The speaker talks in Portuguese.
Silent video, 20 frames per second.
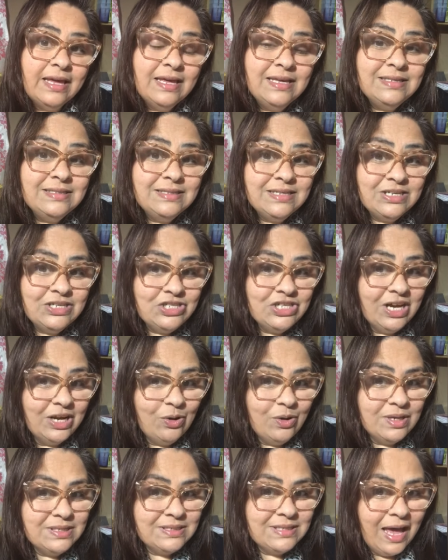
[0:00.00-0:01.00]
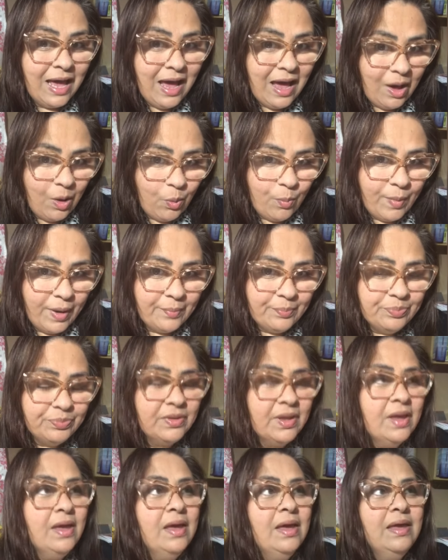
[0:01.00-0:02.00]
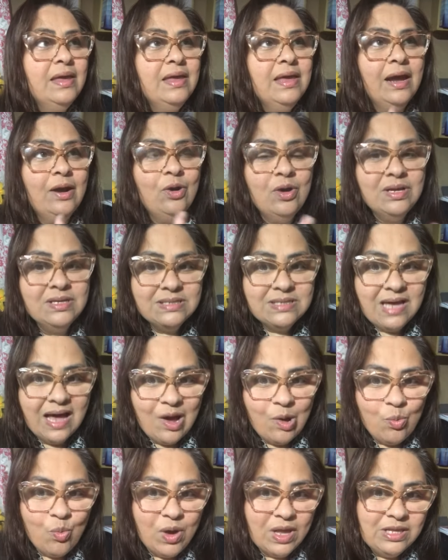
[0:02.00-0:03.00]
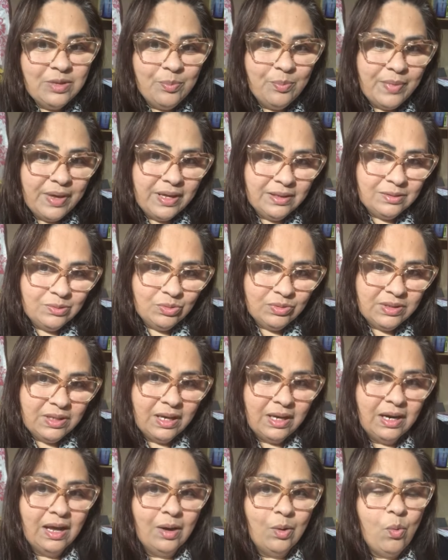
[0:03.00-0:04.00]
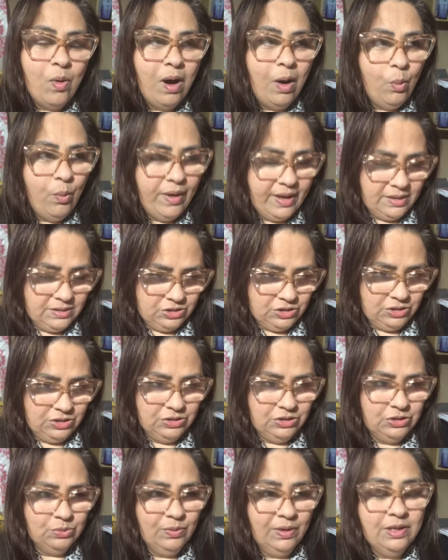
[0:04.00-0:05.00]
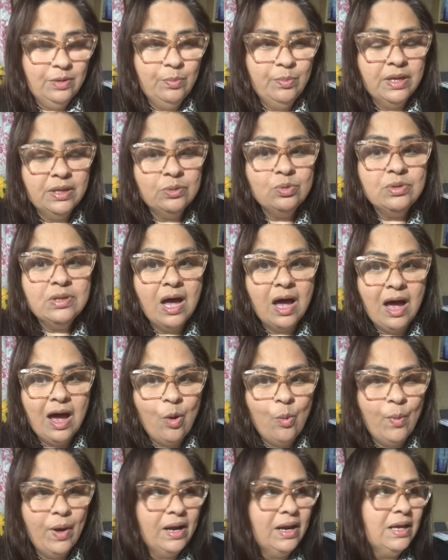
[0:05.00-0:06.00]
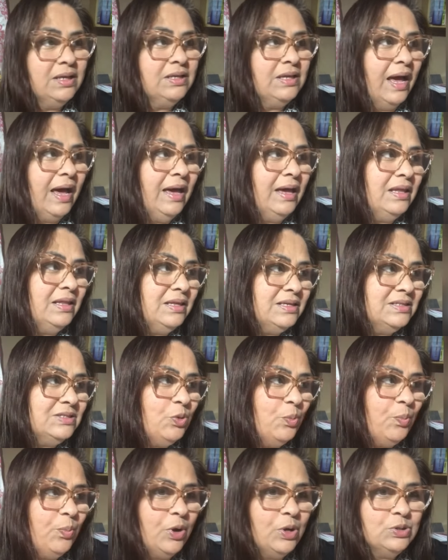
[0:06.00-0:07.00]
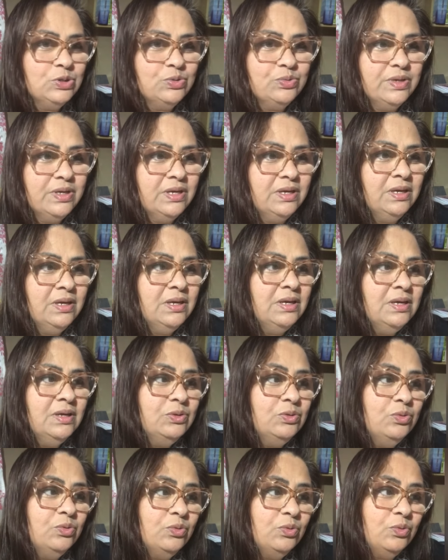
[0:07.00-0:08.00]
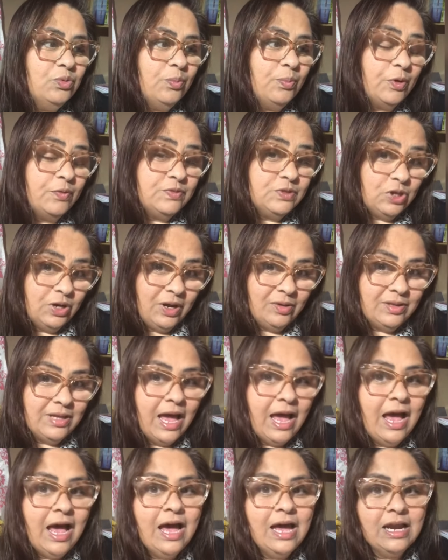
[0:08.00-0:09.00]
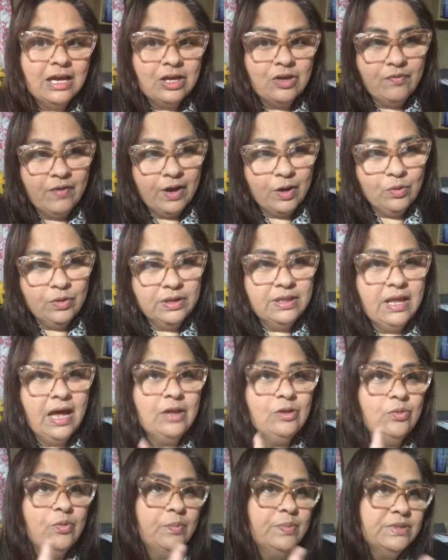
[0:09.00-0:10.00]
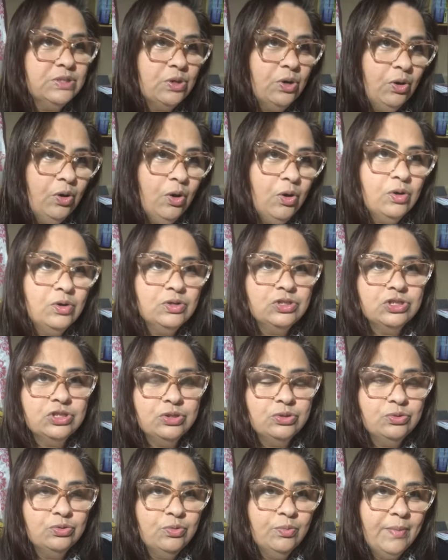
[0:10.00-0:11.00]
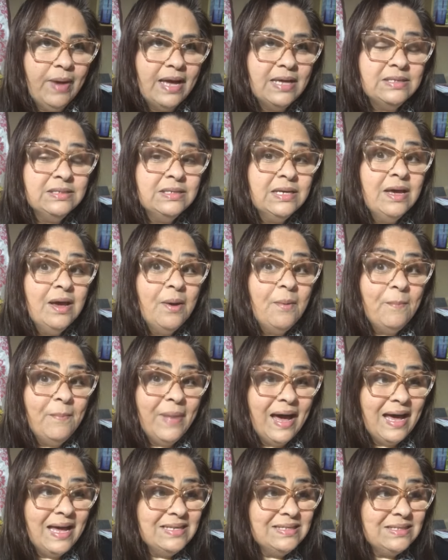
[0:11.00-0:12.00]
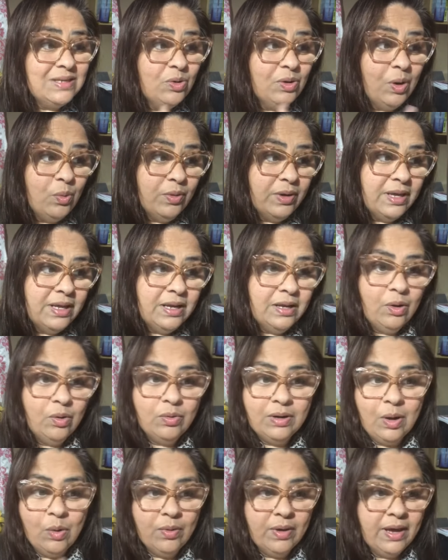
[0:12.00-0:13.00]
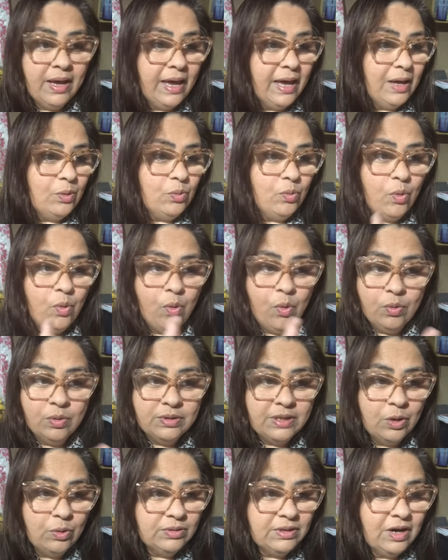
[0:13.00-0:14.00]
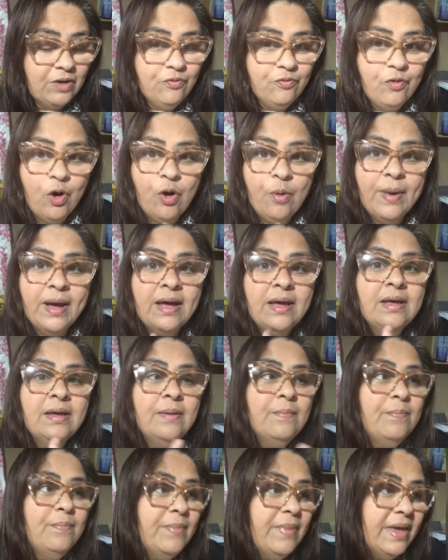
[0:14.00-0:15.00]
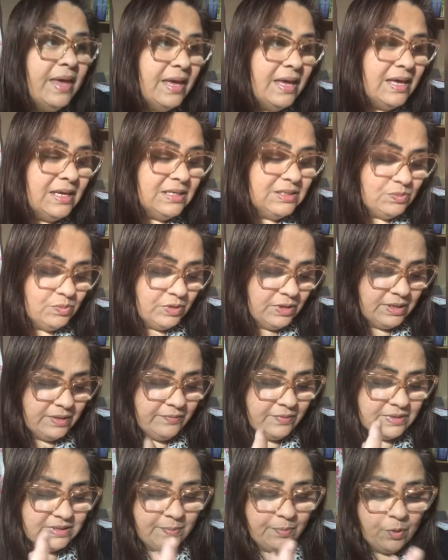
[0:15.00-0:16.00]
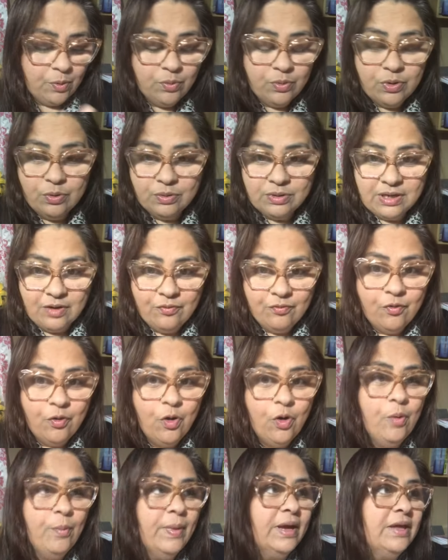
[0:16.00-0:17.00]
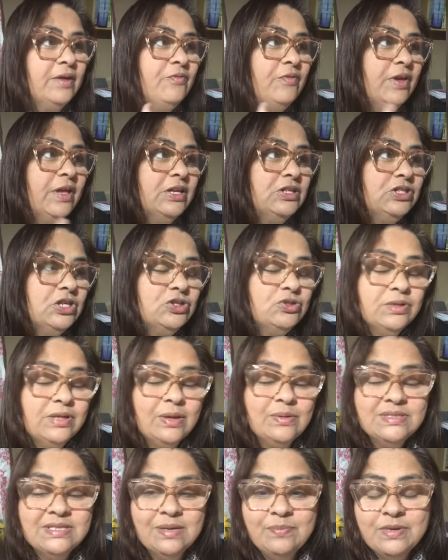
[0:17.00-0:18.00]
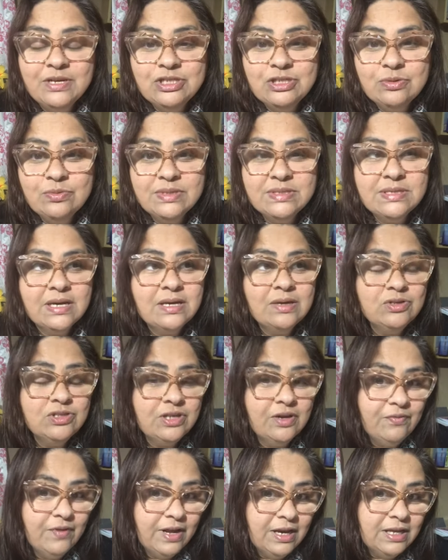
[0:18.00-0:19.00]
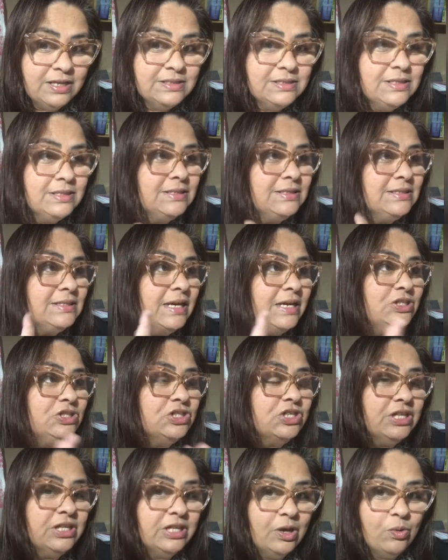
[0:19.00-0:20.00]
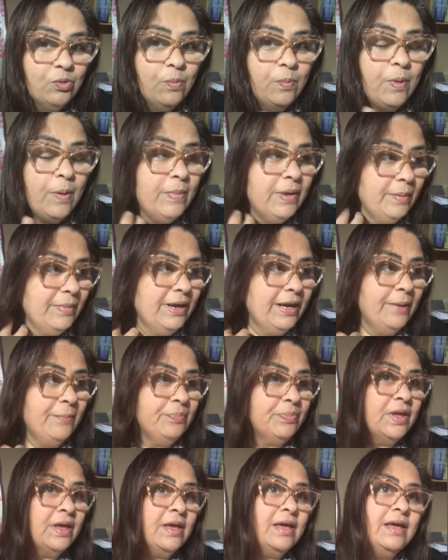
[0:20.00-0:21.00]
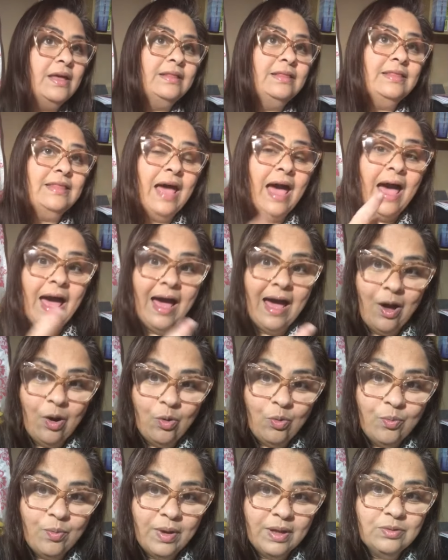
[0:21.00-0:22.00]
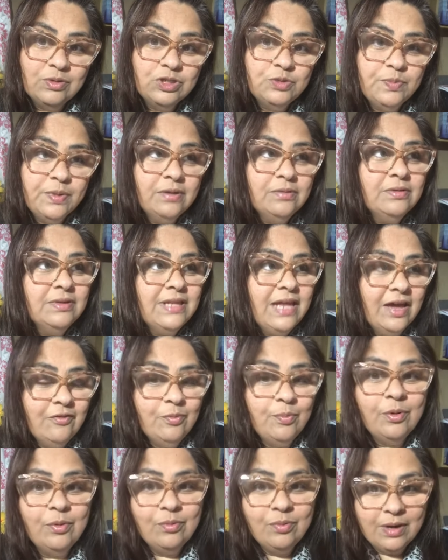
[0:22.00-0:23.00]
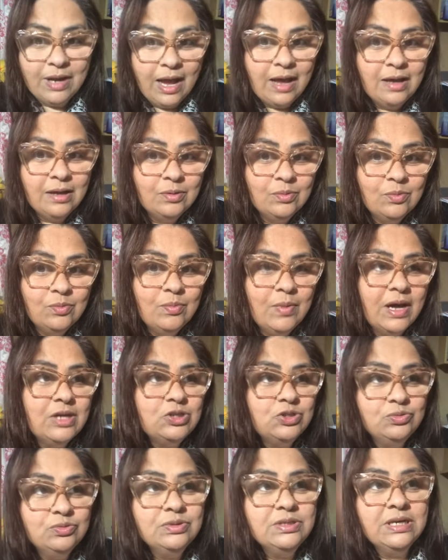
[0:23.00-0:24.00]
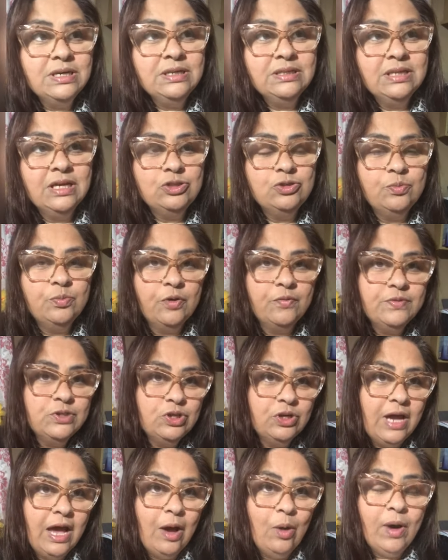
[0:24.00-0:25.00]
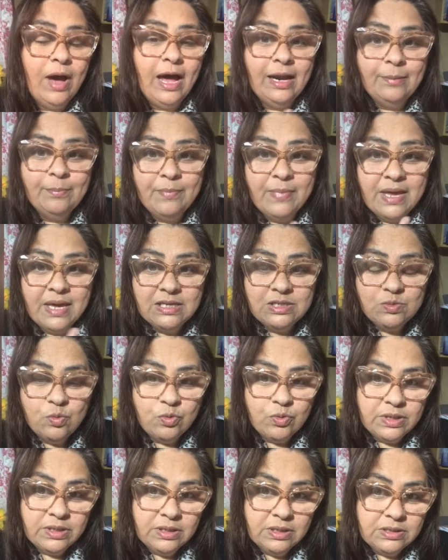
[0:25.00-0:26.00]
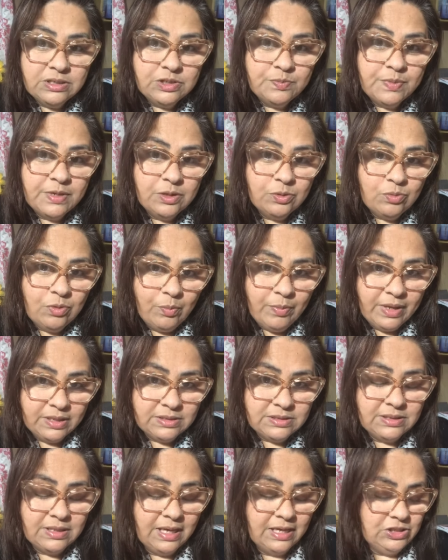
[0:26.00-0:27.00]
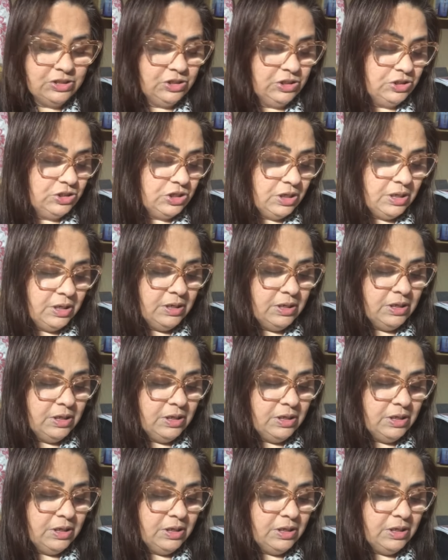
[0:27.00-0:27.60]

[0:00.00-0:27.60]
Existe a nossa alma. E a nossa alma, o alimento dela, qual é, gente? O alimento da alma. Além, ah, Elisa, eu posso ir num profissional da área que vai cuidar do meu psicológico e tudo mais, mas eu não queria, ou não quero, ou tem outra forma, mesmo que você procure outra forma que venha te ajudar. Eu sempre digo isso aqui, eu já falei, se sente que tem algum problema, né? Na alma, no espírito, deve procurar uma ajuda, né, de um profissional, mesmo cuidando espiritualmente, né, gente?